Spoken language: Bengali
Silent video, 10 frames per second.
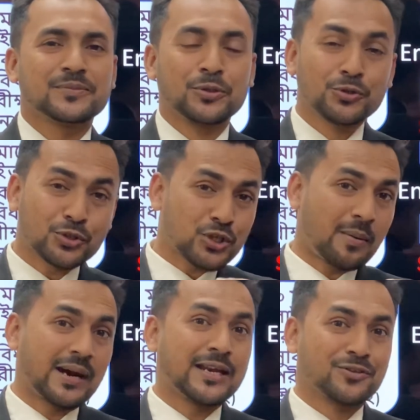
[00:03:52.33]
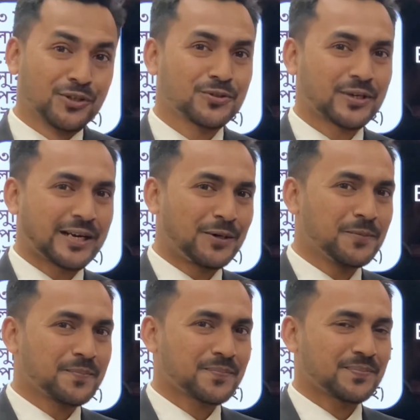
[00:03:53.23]
দ্রুত সবাই এনরোল করে নাও
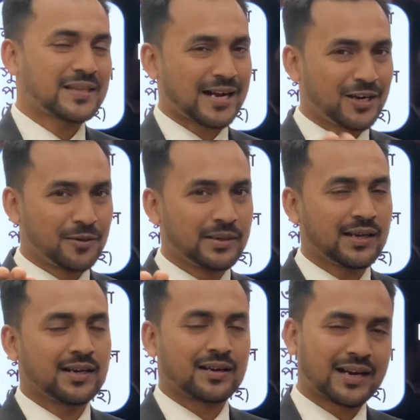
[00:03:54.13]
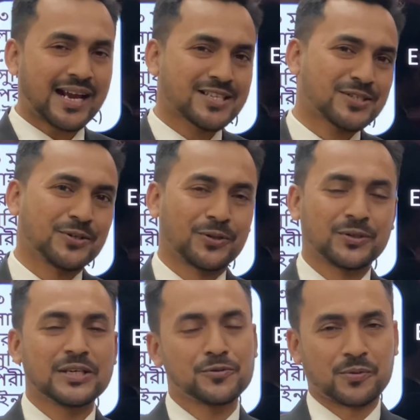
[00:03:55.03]
দেখা হবে নেক্সট কোনো
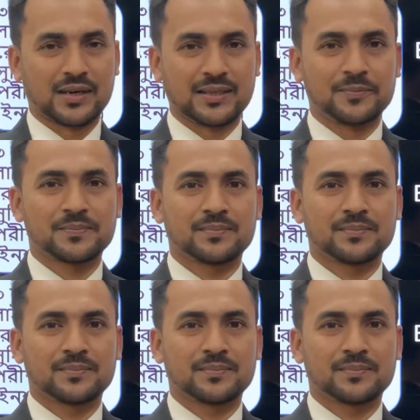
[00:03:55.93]
টিউটোরিয়ালে